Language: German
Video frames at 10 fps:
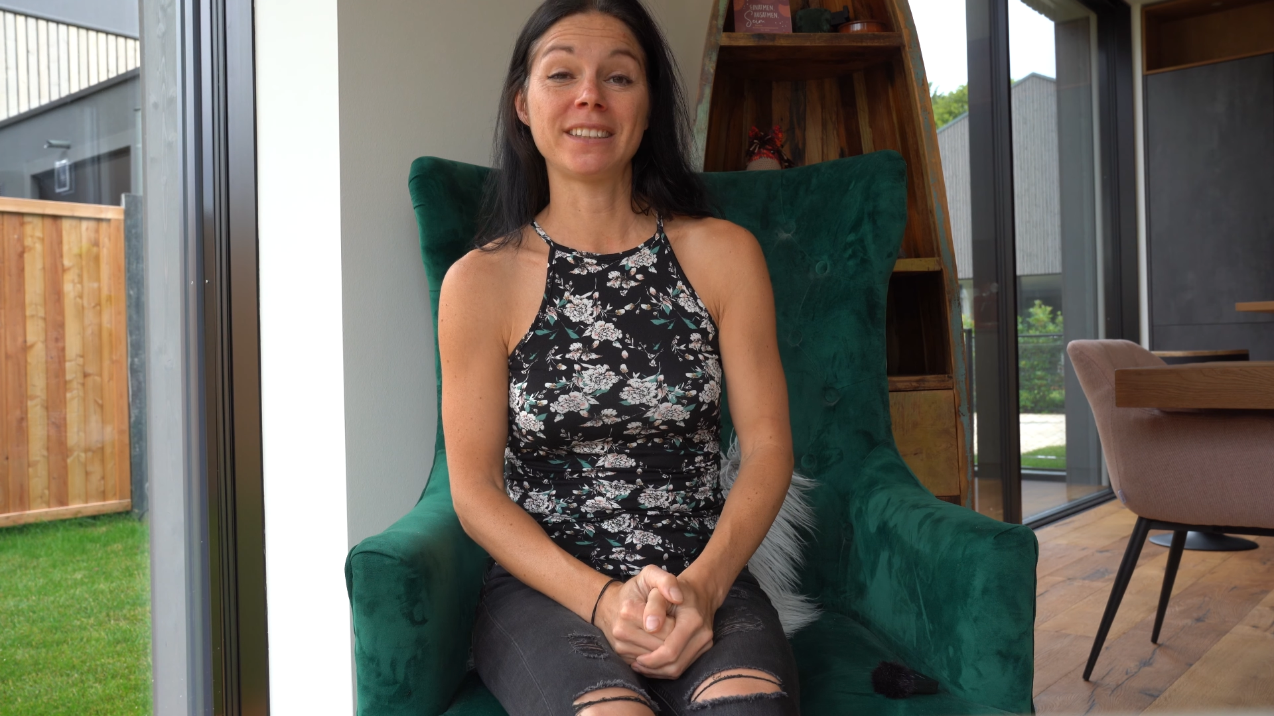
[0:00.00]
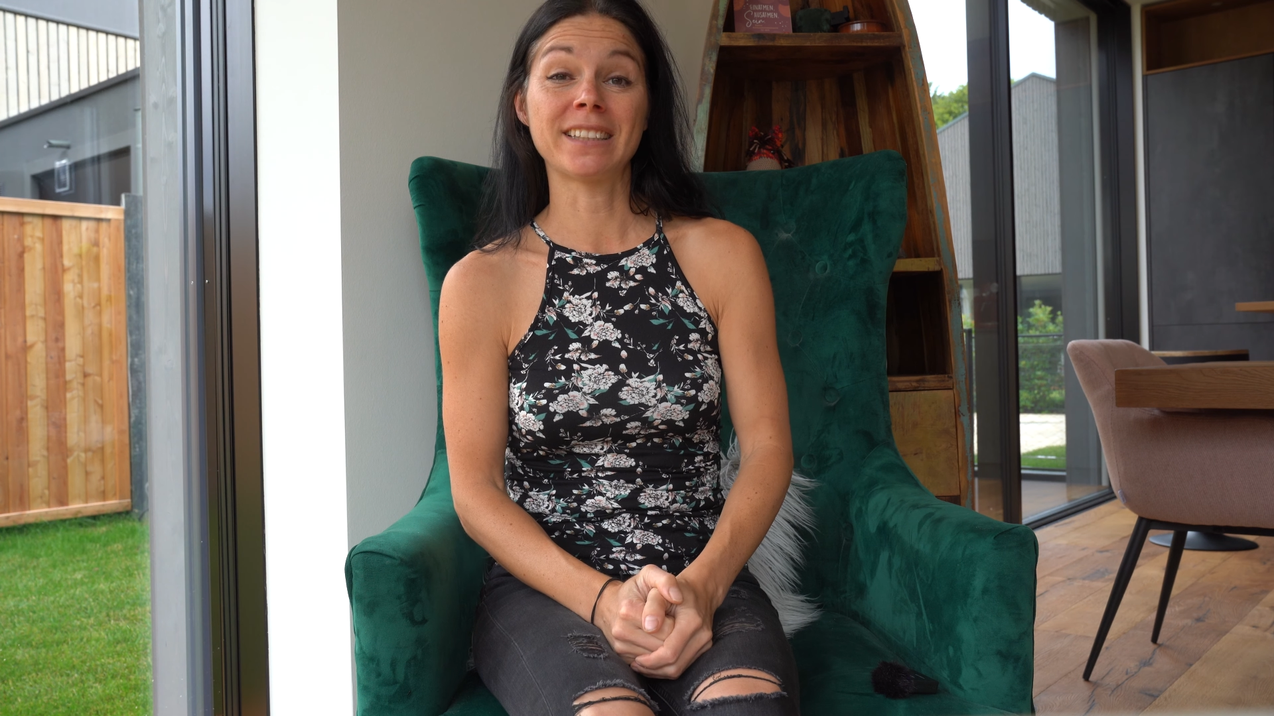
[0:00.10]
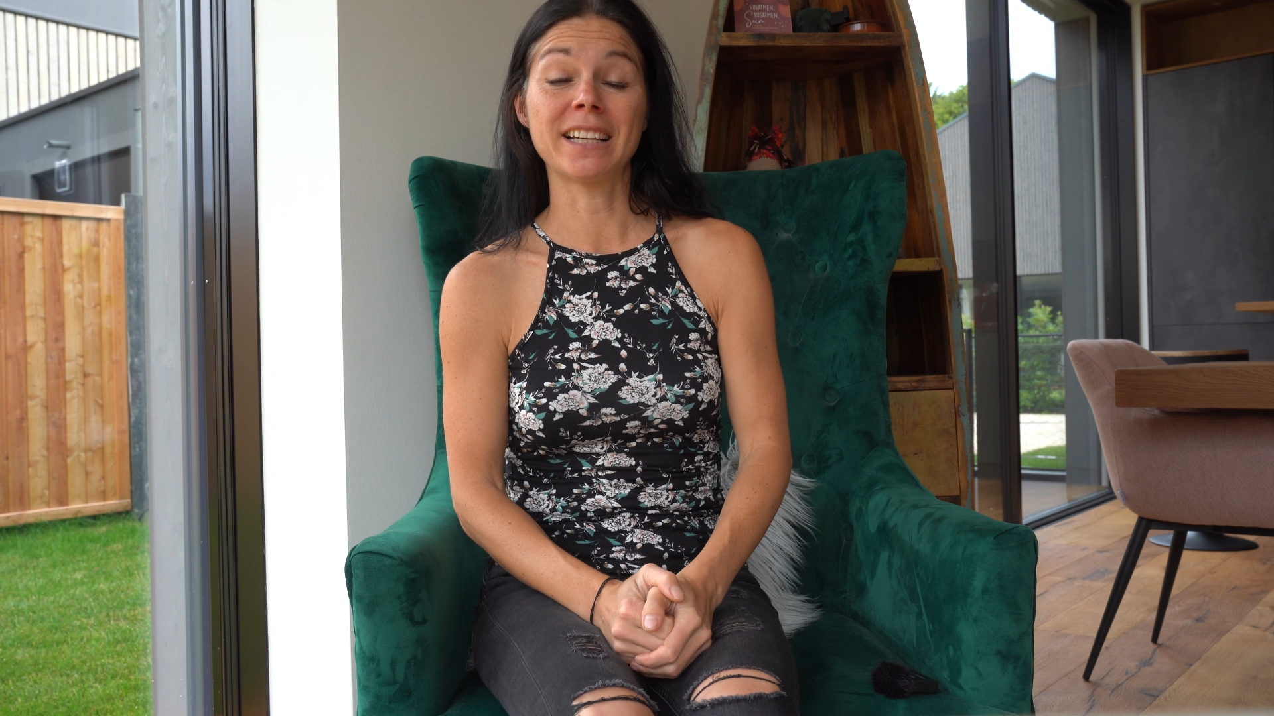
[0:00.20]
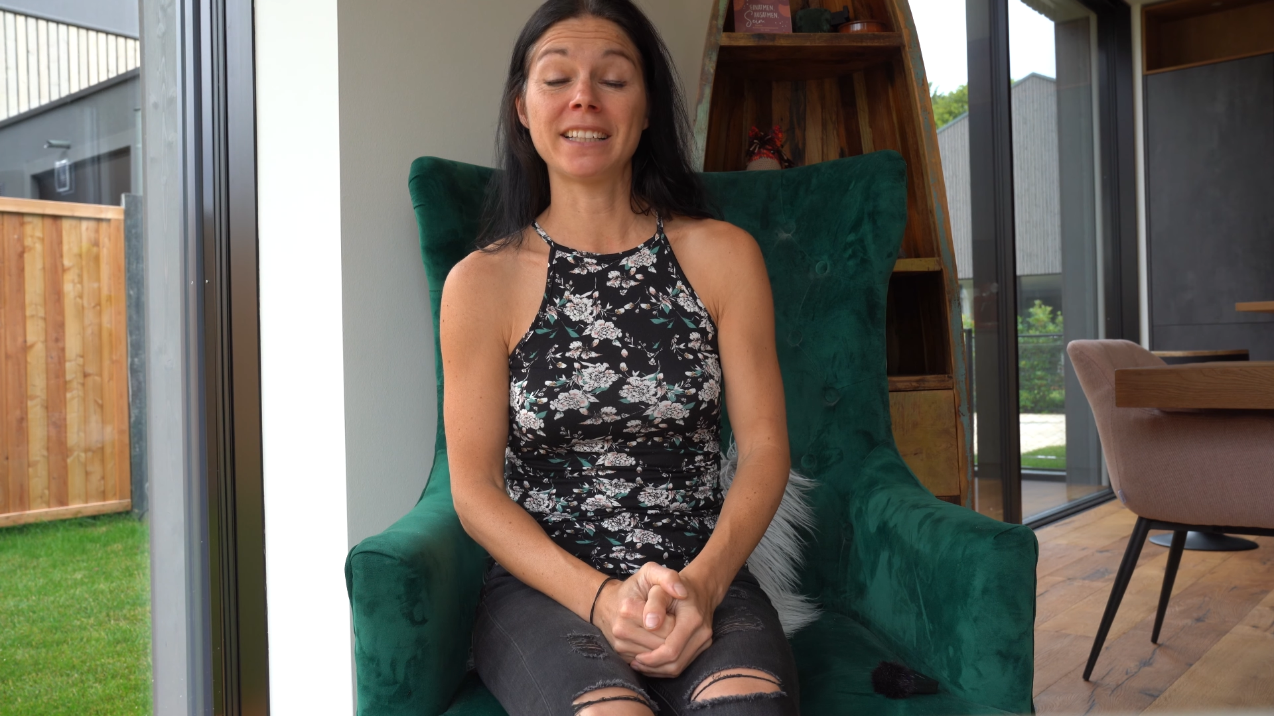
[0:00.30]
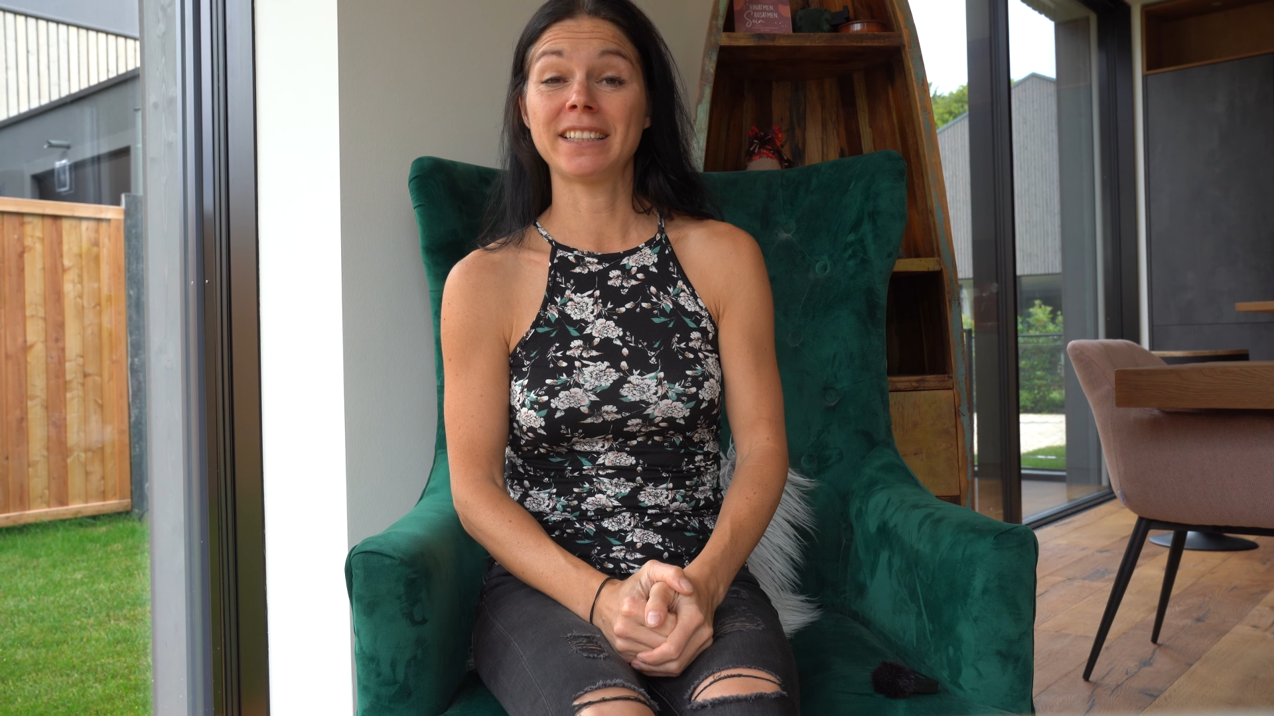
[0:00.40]

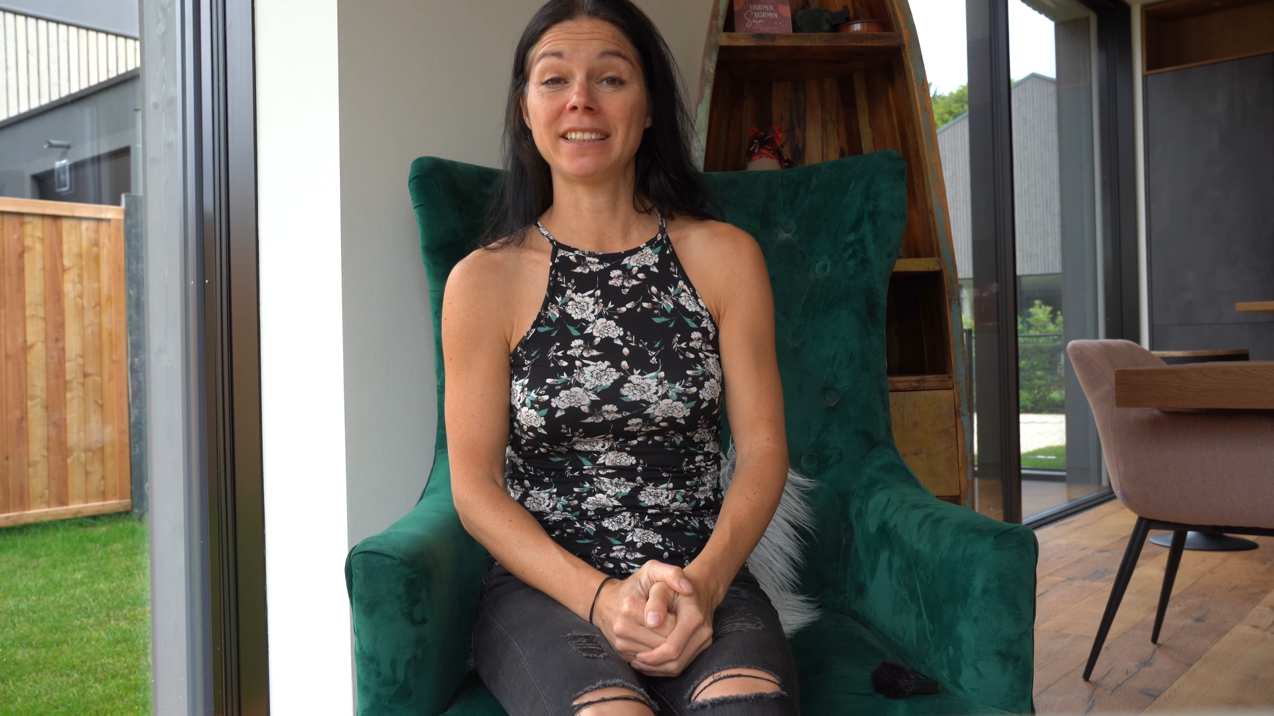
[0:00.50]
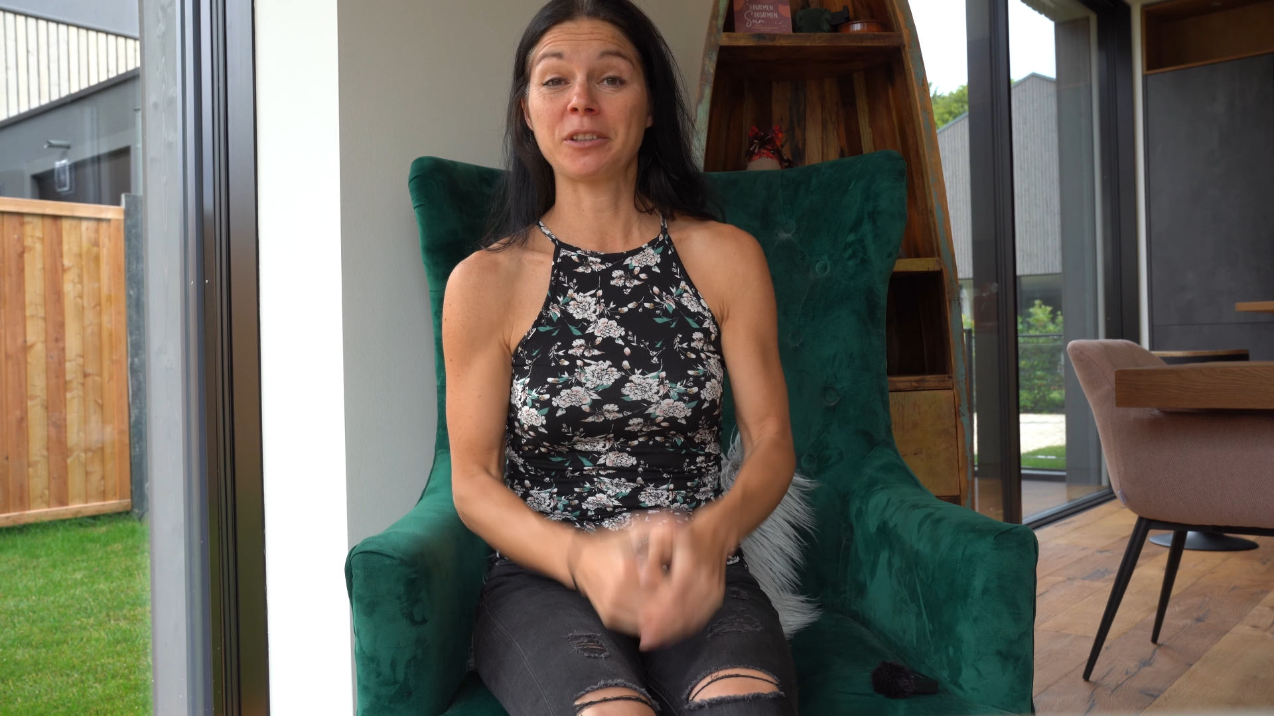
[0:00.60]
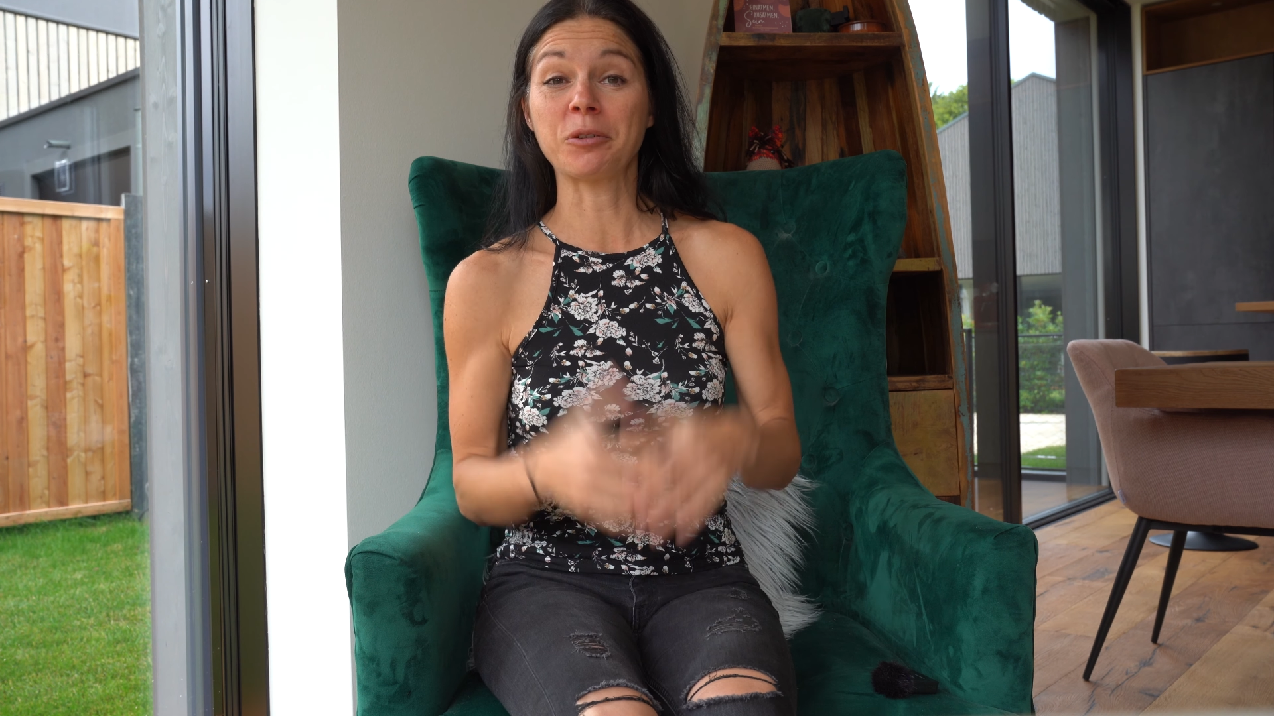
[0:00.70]
ich eine